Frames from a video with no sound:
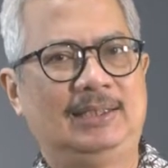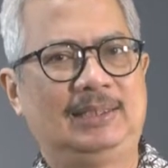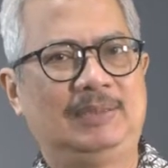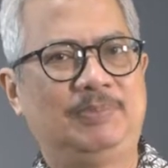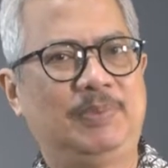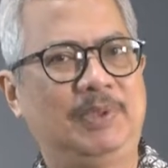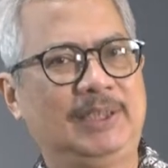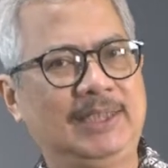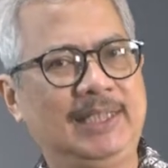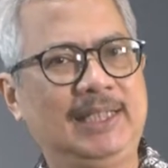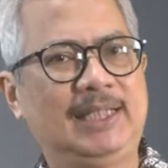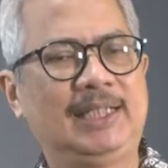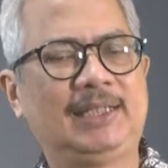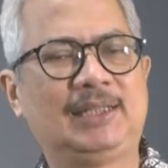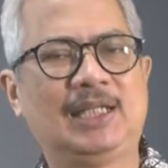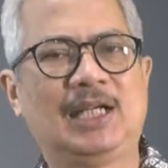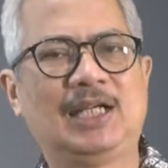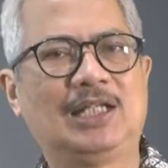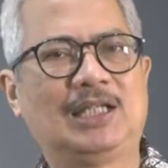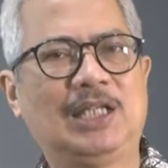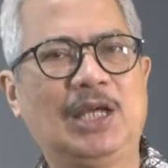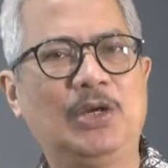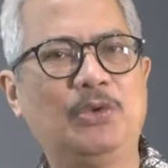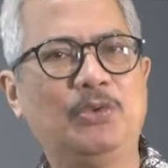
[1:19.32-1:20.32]
Seperti kita
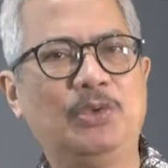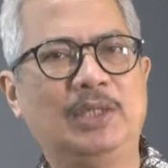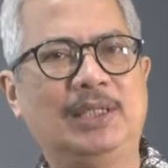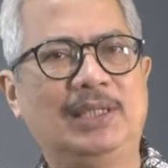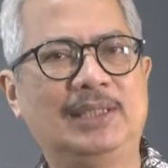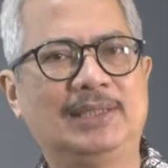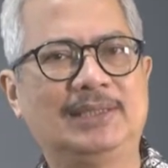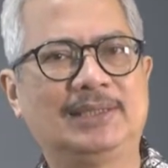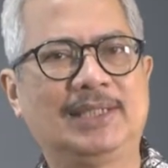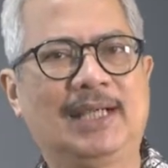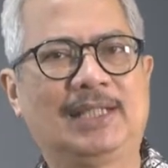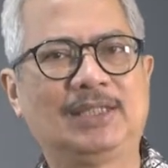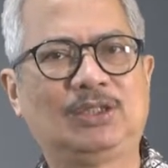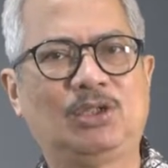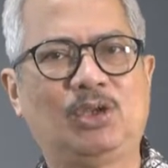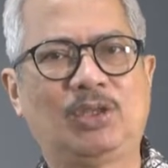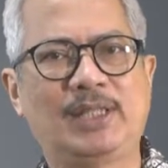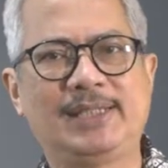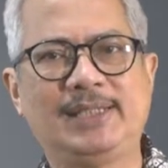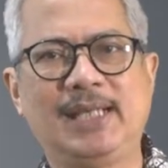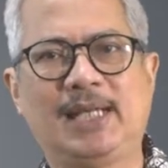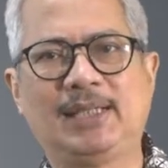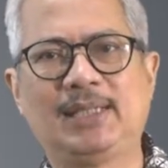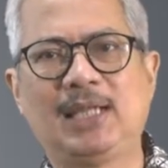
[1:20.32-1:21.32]
ketahui, sektor
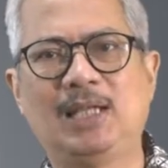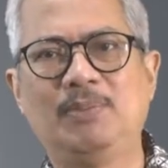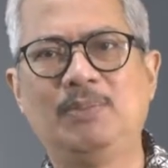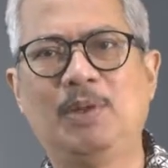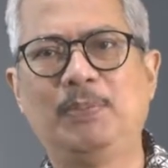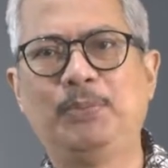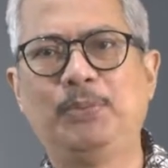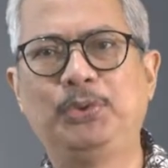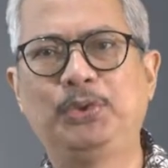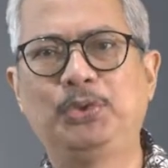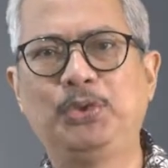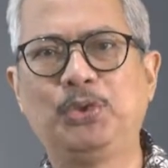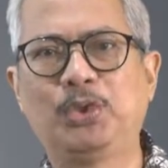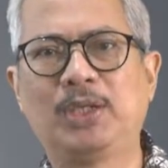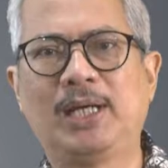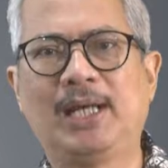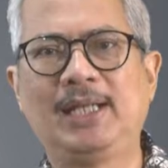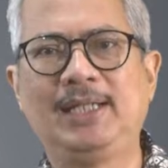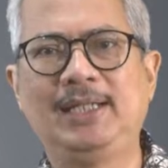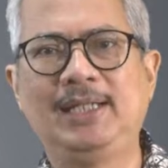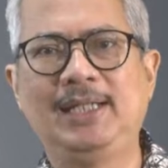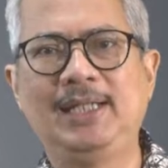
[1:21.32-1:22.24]
kesehatan membutuhkan